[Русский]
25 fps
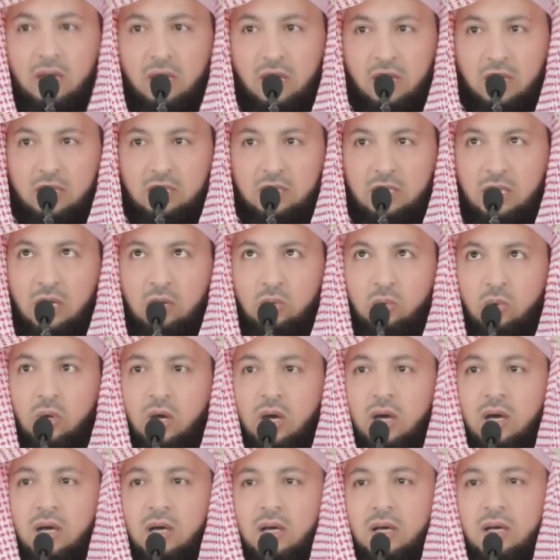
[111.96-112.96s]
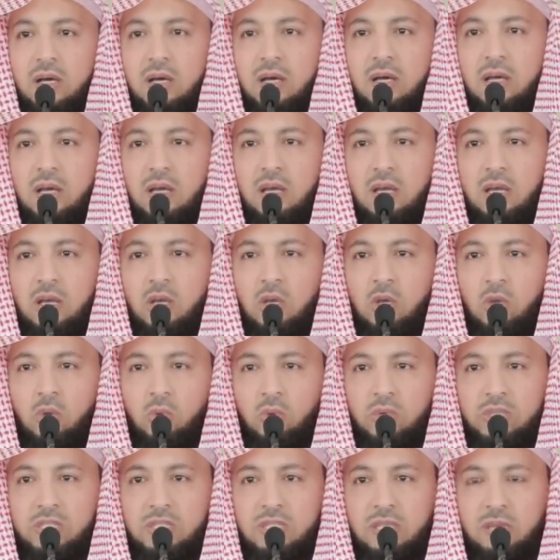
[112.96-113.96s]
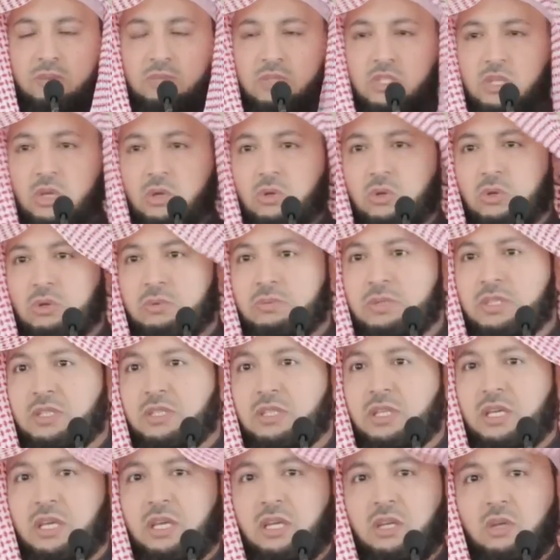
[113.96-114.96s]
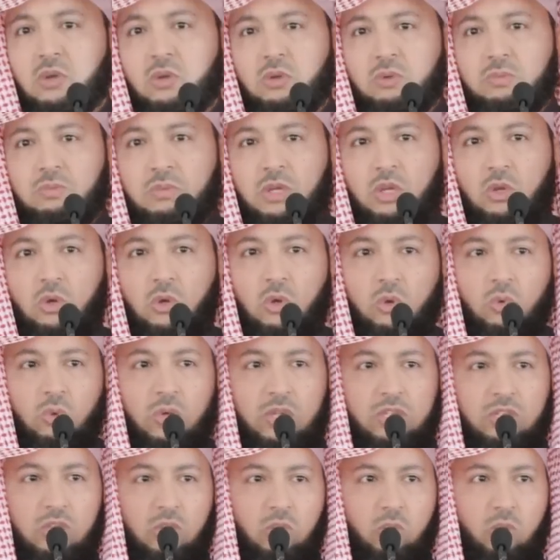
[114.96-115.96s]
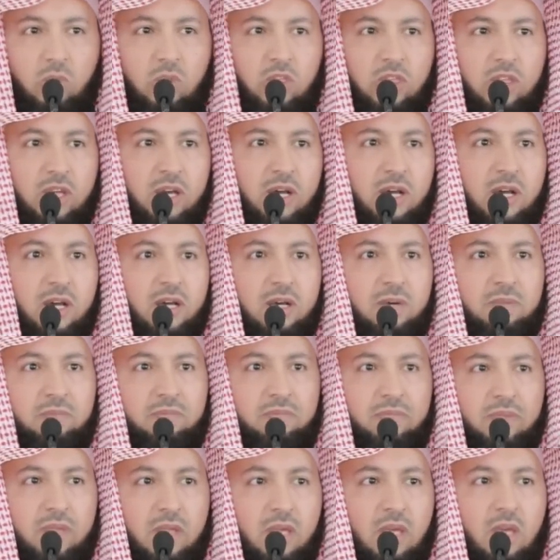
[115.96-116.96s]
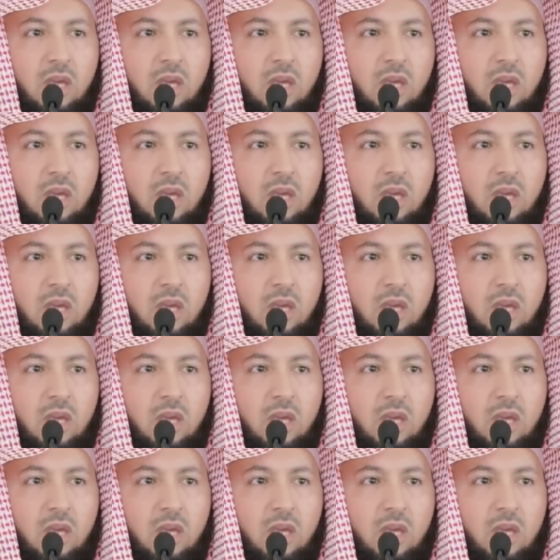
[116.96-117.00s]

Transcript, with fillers: истинно бойтесь Аллаха, держитесь за свою религию самой надежной рукоятью,